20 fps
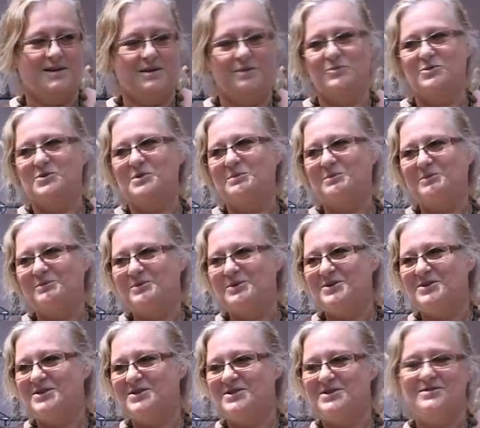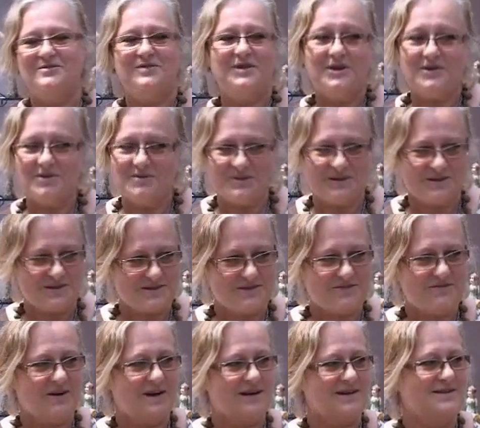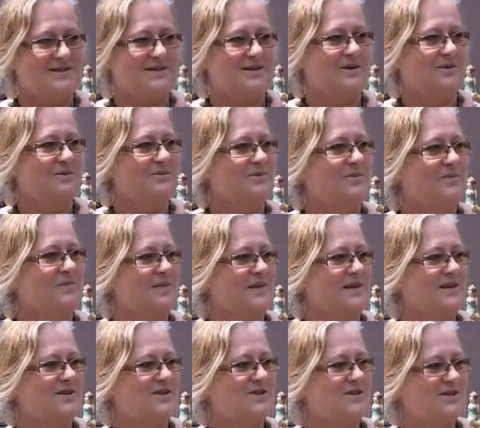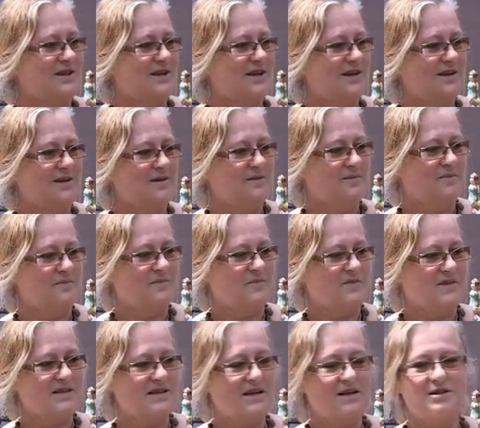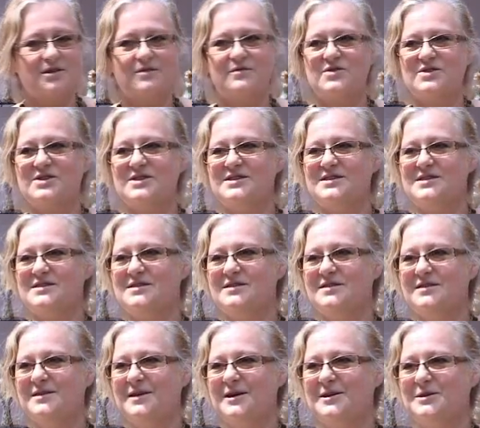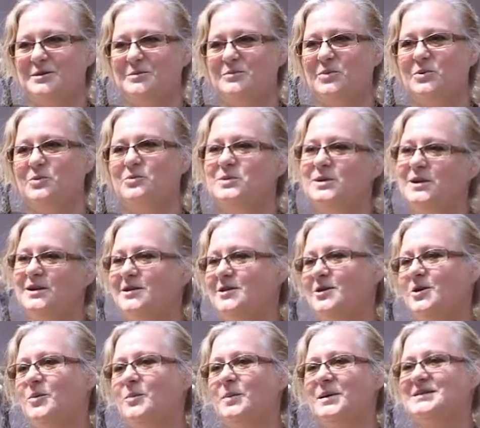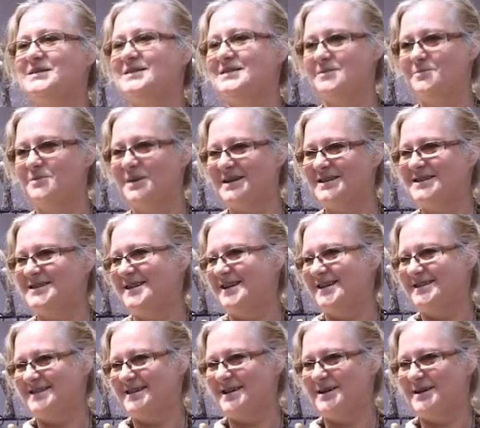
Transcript: i muszę powiedzieć z wielką satysfakcją, że w zasadzie wszyscy jakby połknęli tego bakcyla